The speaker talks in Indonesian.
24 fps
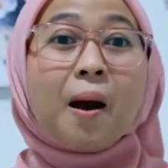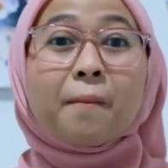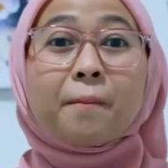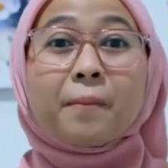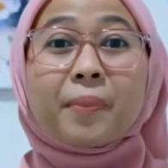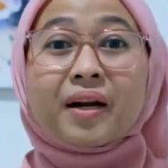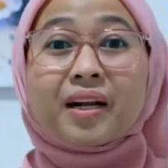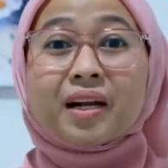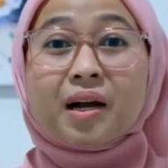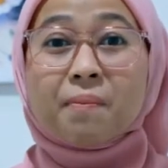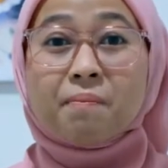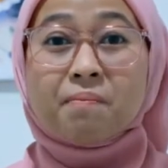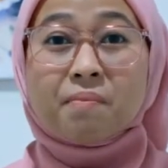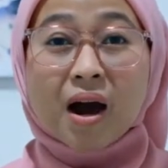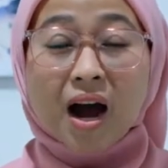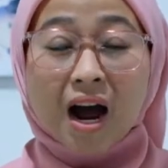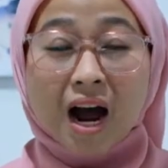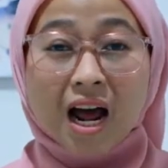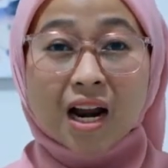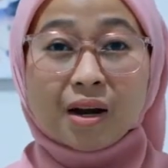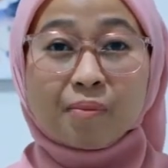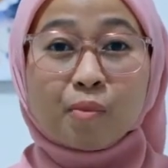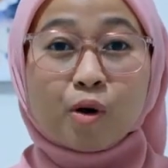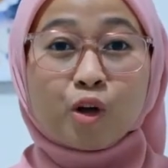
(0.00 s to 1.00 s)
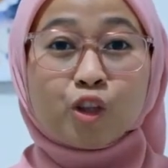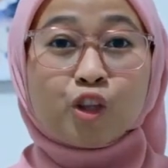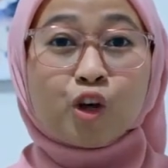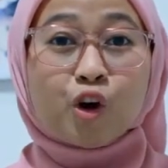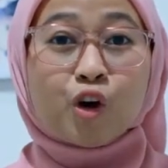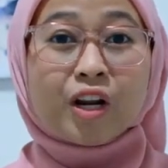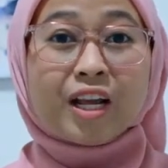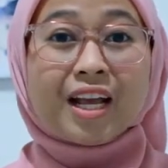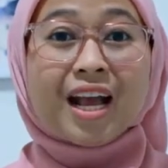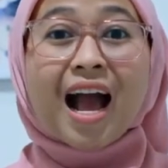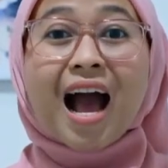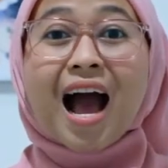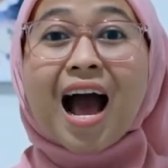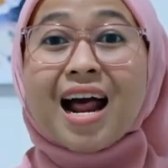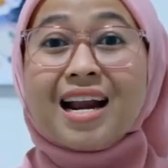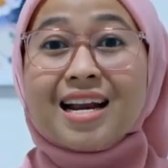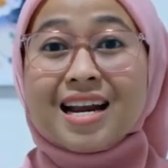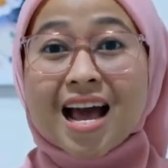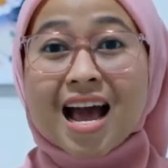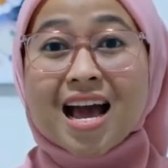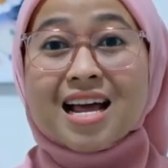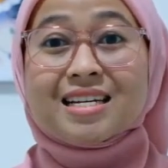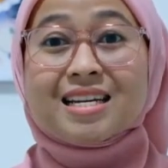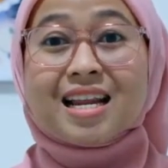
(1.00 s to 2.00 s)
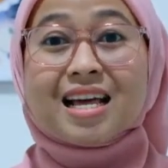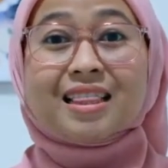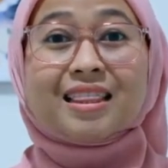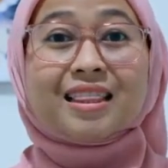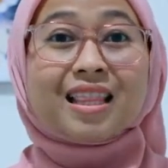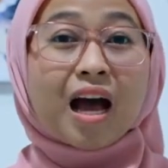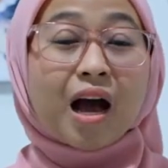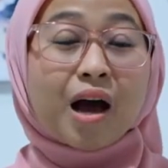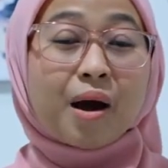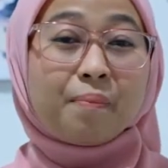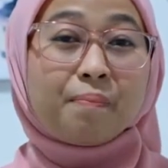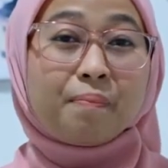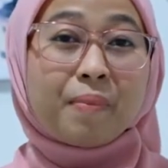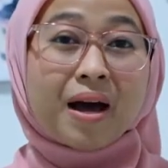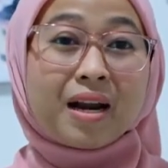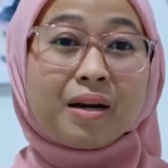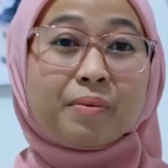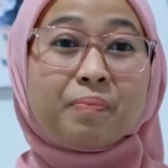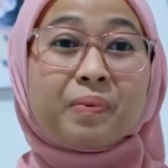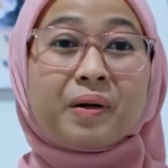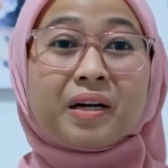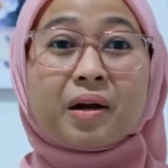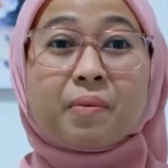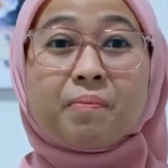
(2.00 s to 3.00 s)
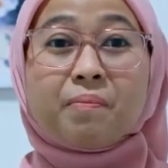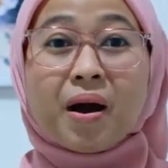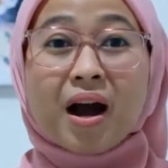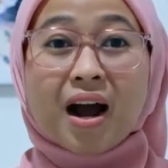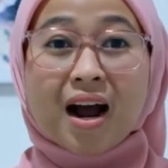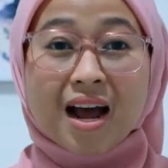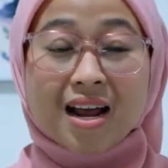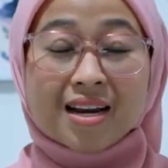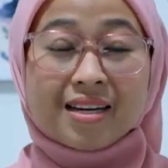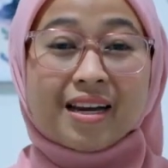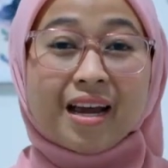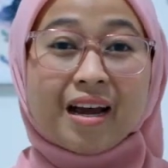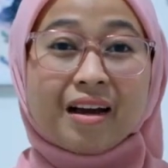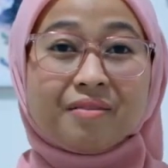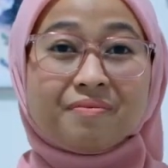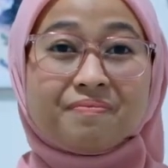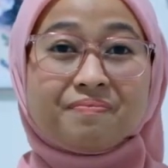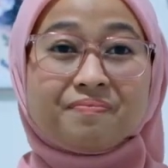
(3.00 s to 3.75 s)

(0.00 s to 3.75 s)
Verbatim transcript: perkembangan motorik anak dan tahapan perkembangannya.